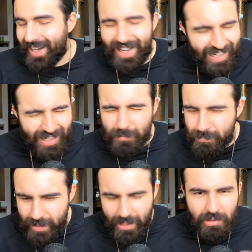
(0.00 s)
lá
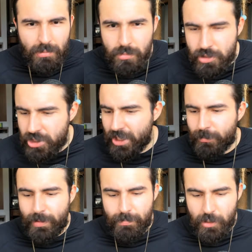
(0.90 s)
lambendo, lambujando,
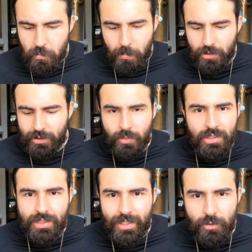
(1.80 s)
bebendo um potão
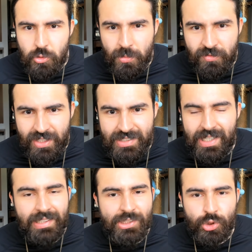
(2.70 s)
inteiro de uma
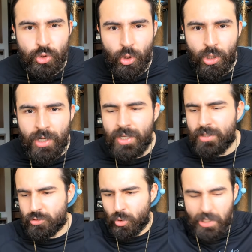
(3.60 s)
vezada só,
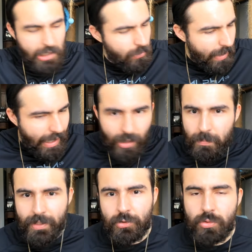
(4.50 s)
jogando água
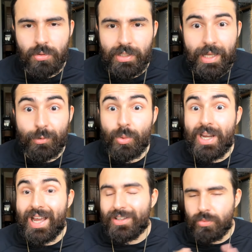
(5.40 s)
para todo lado. O
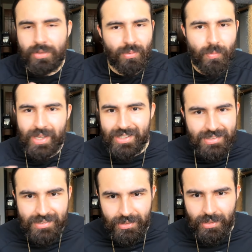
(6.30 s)
gato não é
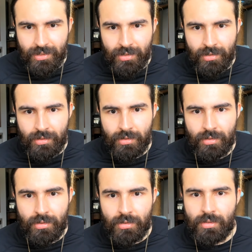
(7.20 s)
assim.
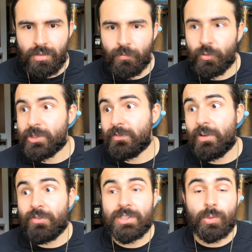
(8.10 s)
Você
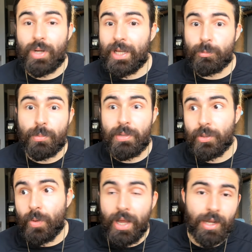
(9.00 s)
vai ver seu gato
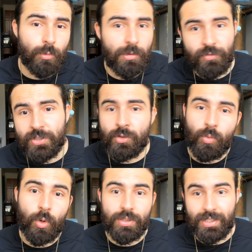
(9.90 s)
bebendo água uma vez ou
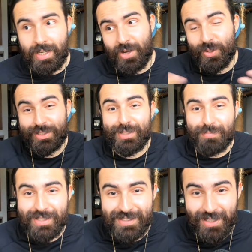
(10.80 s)
outra, é algo até
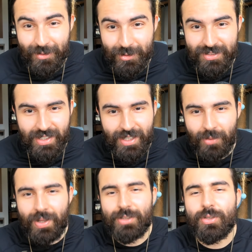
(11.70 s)
prazeroso, né?
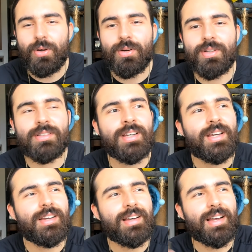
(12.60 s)
Eu adoro quando
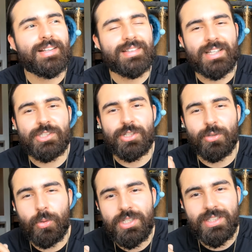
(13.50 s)
ah, tá de
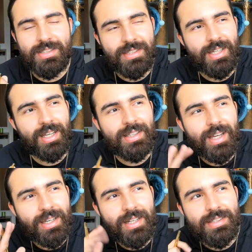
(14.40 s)
noite assim, aí tá
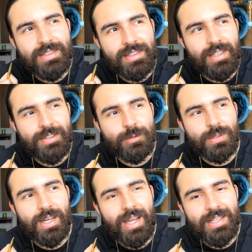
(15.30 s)
aquele silêncio
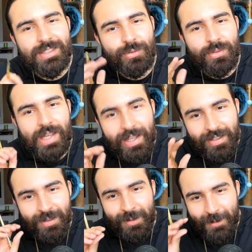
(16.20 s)
em casa, aí do
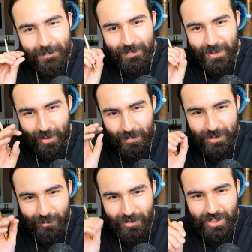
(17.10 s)
nada eu
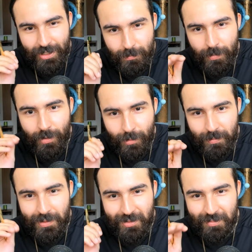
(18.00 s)
começo a ouvir aquele ploc,
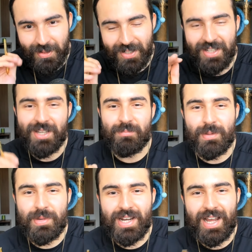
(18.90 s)
ploc, ploc,
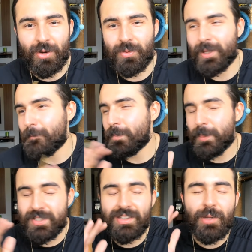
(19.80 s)
bebendo na aguinha.
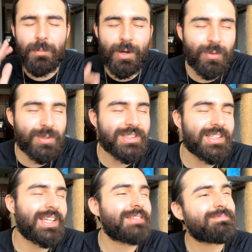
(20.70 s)
Se tem uma coisa
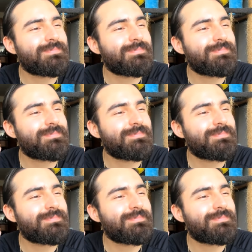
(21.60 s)
que